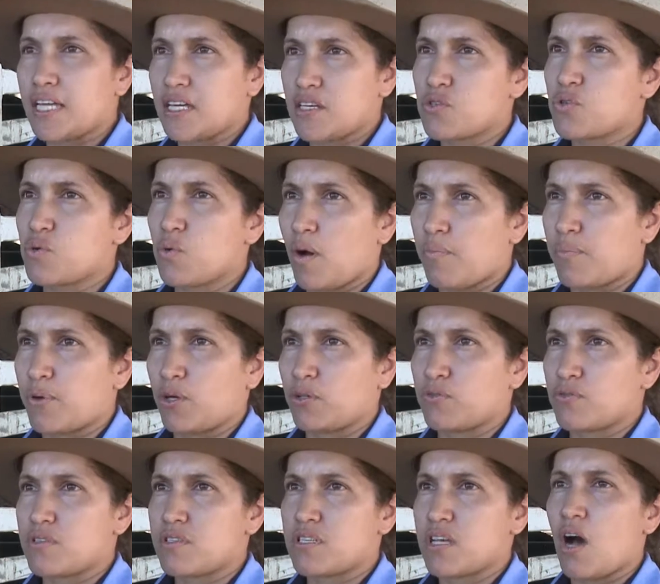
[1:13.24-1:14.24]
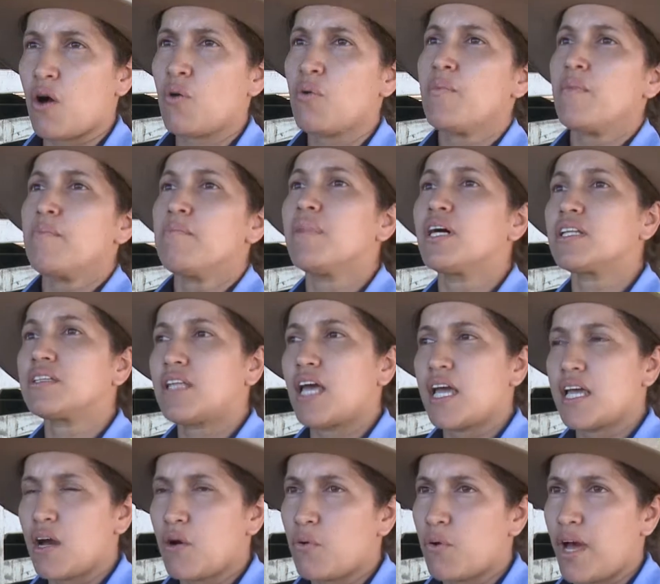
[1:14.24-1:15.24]
da zootecnista na região,
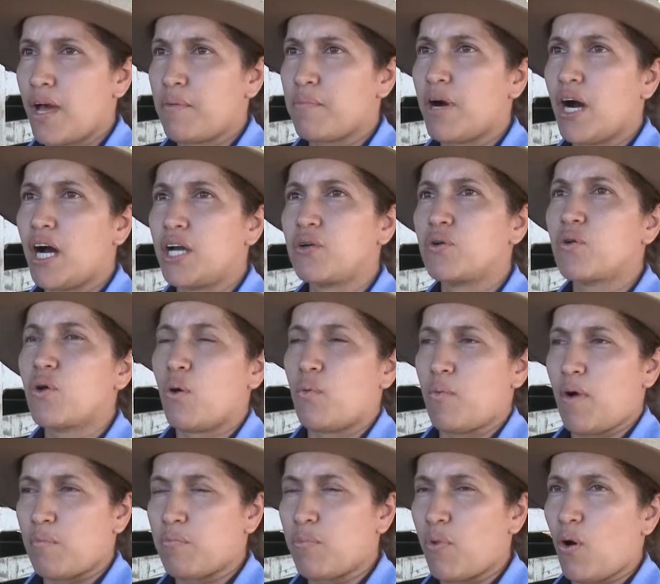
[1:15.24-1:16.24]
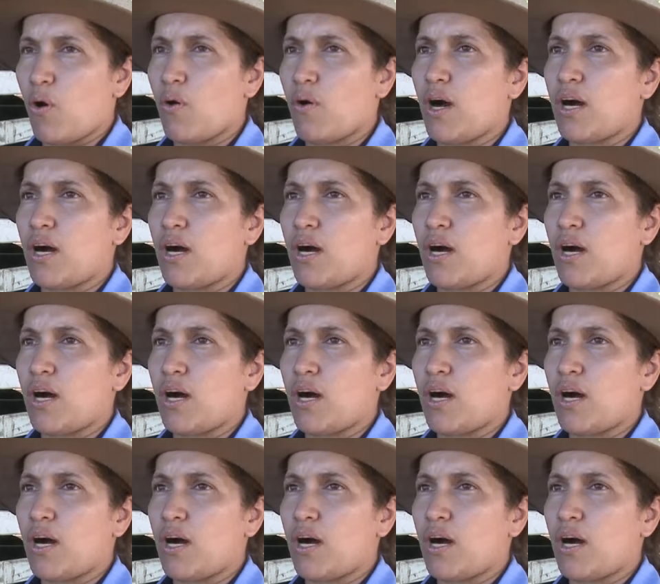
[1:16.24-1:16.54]
Gilcicleia Souza.